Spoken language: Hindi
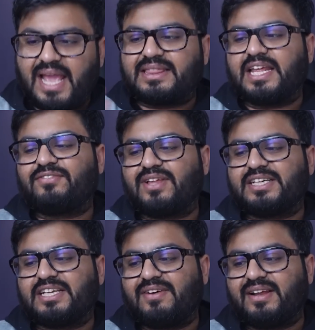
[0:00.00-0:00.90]
एक तरफ था
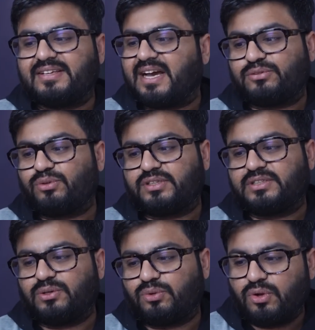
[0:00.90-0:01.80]
अर्षद वार्षिक आसुर
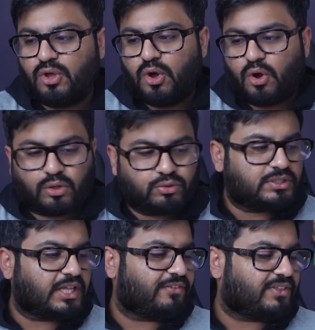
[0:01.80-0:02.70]
सीजन टू और
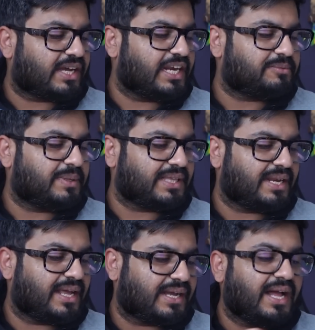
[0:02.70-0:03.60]
दूसरी तरफ था करिश्मा
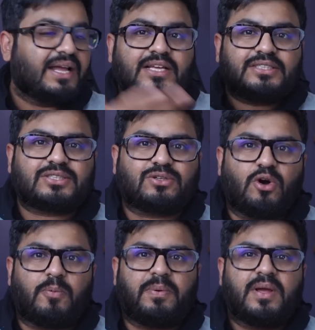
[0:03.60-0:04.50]
तन्ना का
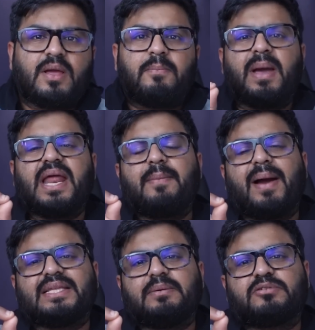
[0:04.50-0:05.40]
स्कूप मैंने
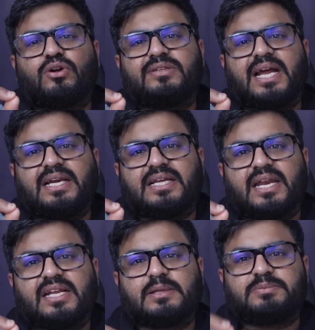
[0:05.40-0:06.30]
भाई साहब इसको डिसाइड
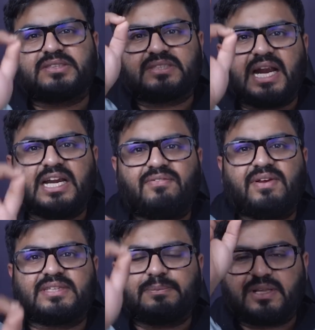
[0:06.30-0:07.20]
करने के सबसे
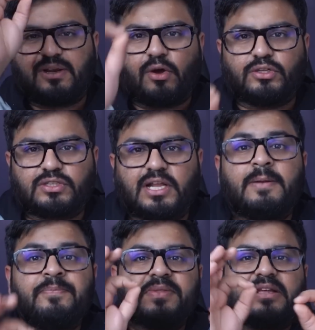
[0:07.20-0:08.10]
साइंटिफिक सबसे लॉजिकल
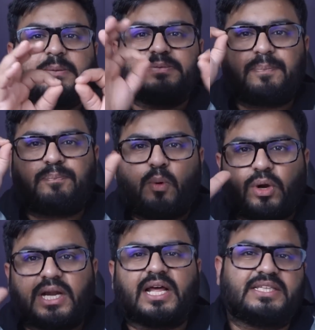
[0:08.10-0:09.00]
सबसे
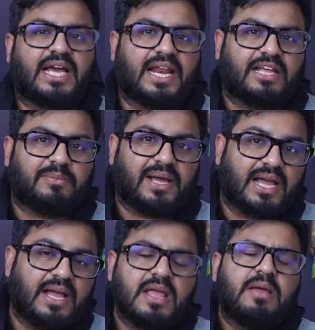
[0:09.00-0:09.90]
पोटेंट हथियार
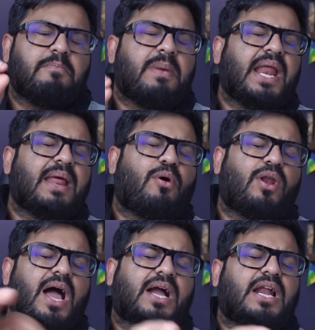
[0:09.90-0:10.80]
आजमाया मैंने
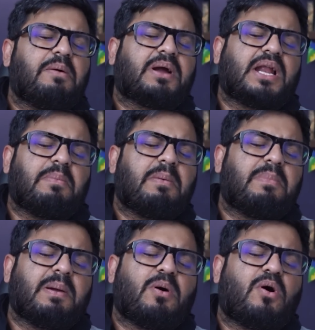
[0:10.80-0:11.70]
बोला अक्कड़ बक्कड़
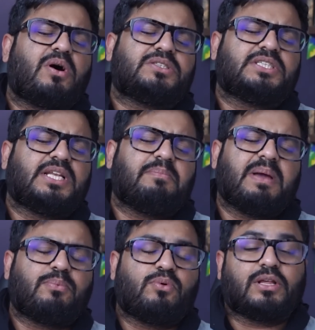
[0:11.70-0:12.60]
बम्बे वो अस्सी
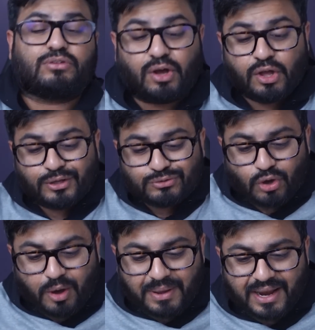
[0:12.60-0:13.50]
नब्बे पूरे सौ
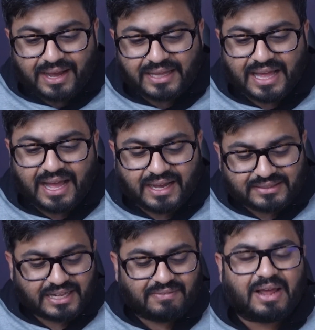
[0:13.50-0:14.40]
सौ में लगा
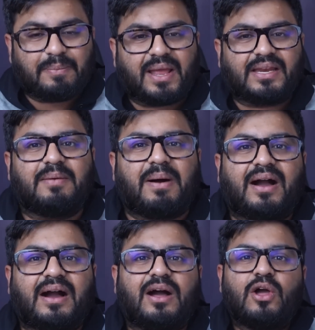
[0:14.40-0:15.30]
धागा सलवार पहन के
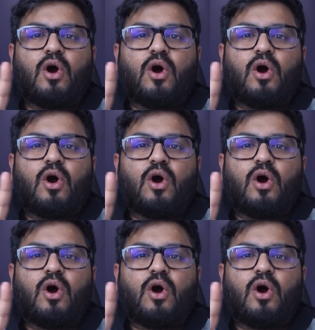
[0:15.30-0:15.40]
भागा